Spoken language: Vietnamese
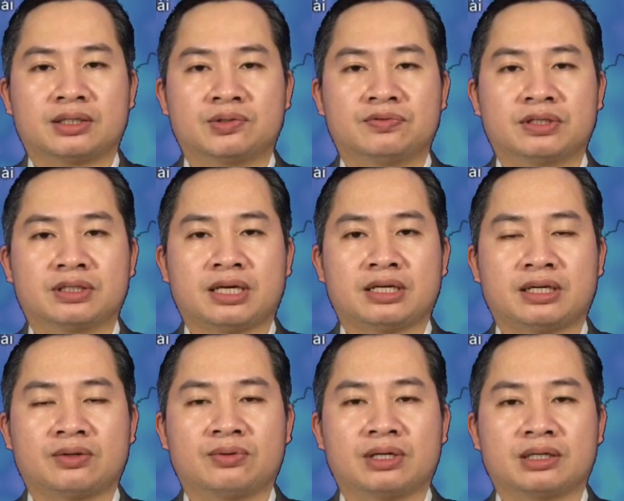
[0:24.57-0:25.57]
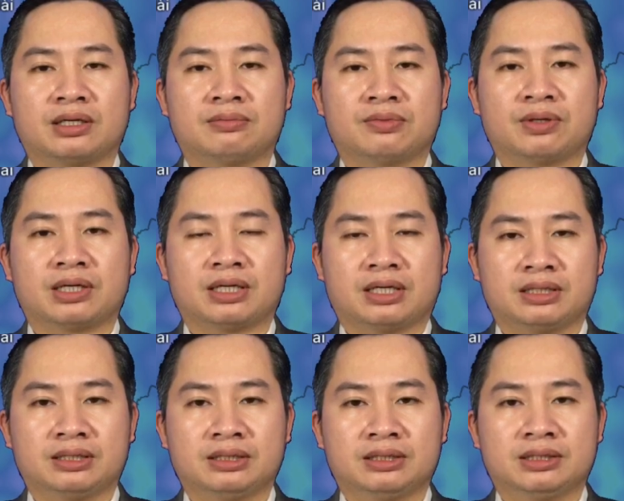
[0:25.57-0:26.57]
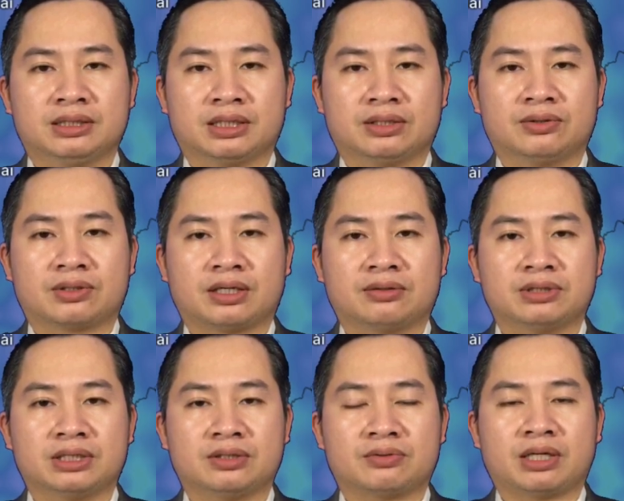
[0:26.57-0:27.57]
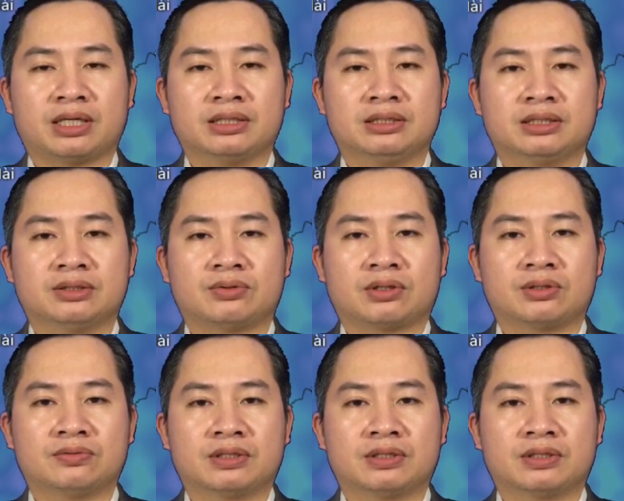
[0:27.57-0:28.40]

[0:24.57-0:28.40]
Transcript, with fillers: sẽ gây ra một đợt mưa rào và rông rải rác cho các tỉnh thành Bắc Bộ,